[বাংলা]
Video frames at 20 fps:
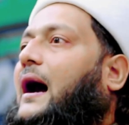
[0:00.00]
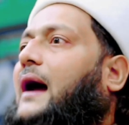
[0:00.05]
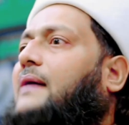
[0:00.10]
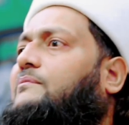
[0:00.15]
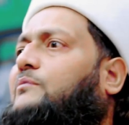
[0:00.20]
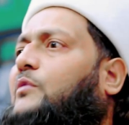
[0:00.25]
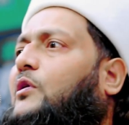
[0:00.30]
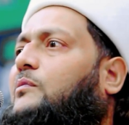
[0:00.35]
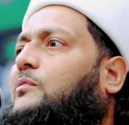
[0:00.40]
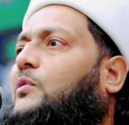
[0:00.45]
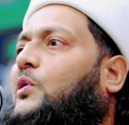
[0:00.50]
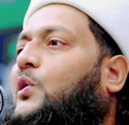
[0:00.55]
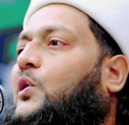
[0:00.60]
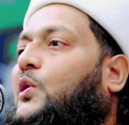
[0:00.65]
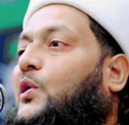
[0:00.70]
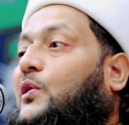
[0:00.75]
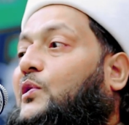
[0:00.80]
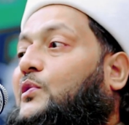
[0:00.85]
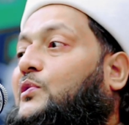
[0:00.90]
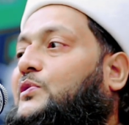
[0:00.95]
আমি বলবো
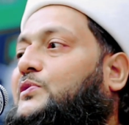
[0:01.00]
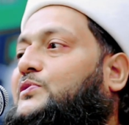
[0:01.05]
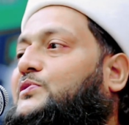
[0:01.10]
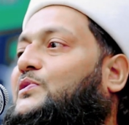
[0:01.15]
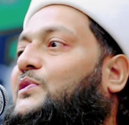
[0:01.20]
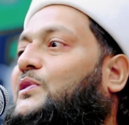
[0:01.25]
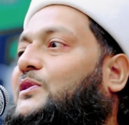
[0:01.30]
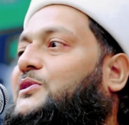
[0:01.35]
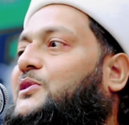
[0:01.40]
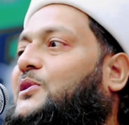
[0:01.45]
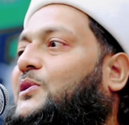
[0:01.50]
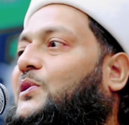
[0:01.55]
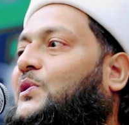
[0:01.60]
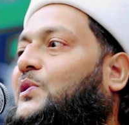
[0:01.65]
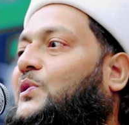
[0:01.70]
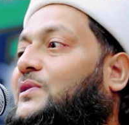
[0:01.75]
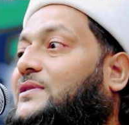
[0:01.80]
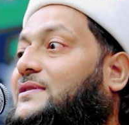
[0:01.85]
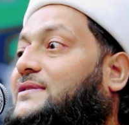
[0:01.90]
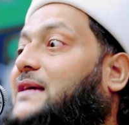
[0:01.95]
নজরুল ছিল
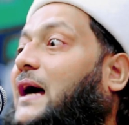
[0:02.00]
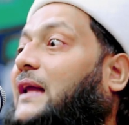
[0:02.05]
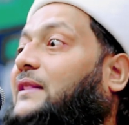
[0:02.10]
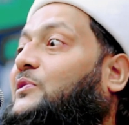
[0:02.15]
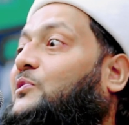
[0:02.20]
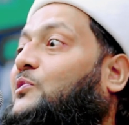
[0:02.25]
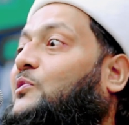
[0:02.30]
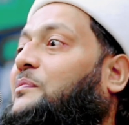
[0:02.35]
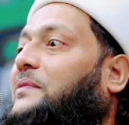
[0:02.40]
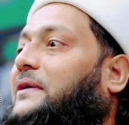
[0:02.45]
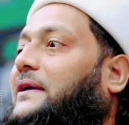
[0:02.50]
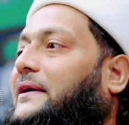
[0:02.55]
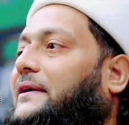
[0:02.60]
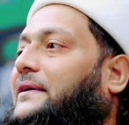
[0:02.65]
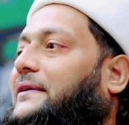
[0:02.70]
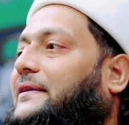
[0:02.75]
জাত কবি